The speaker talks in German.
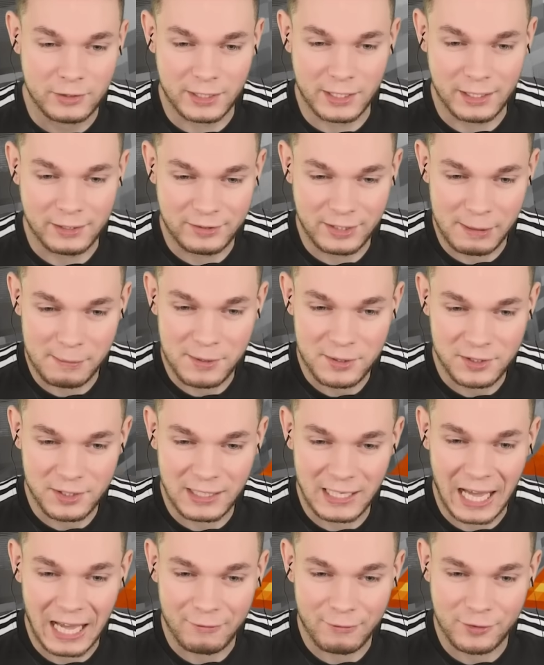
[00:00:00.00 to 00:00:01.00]
Denn nachdem ich den
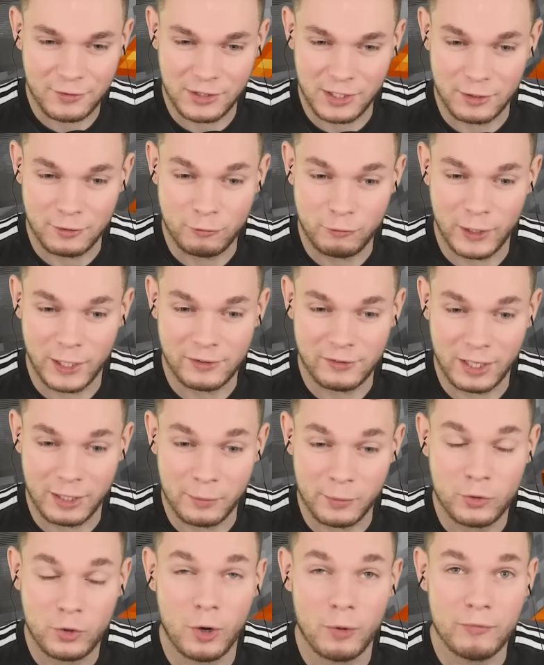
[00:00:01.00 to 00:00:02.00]
Lavasee entfernt
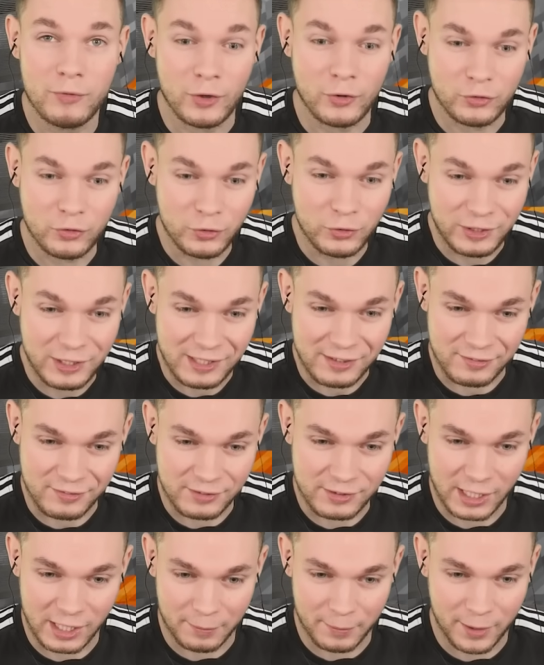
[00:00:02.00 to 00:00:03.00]
habe, kommen wir auch zu diesen
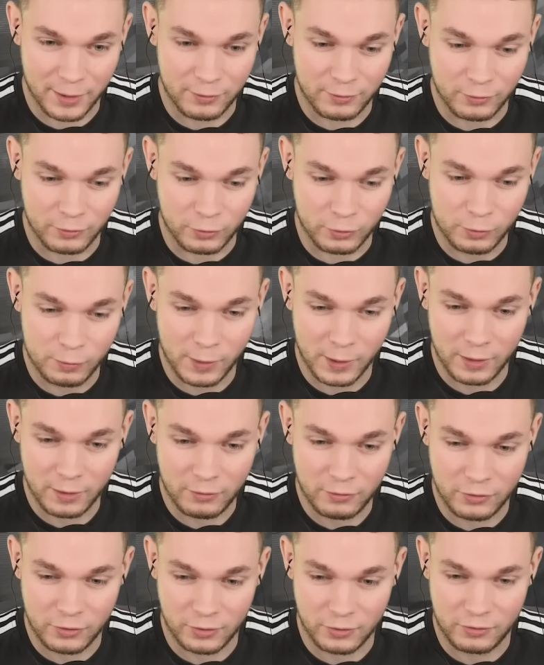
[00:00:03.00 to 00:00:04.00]
Diamanten rüber.
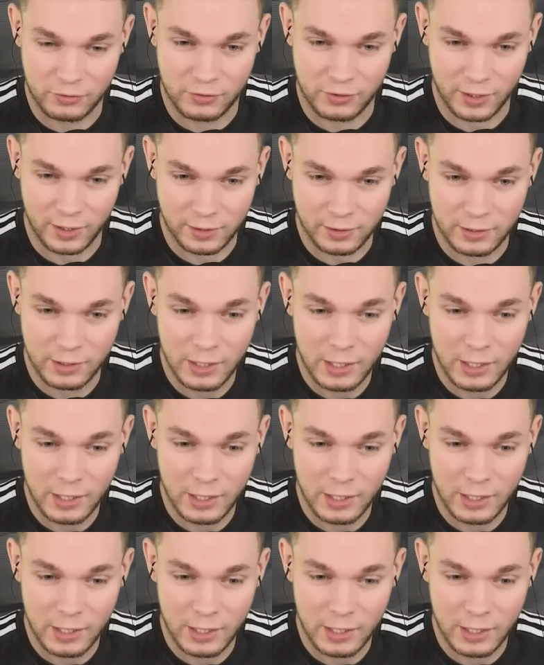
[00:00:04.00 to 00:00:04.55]
So, zack.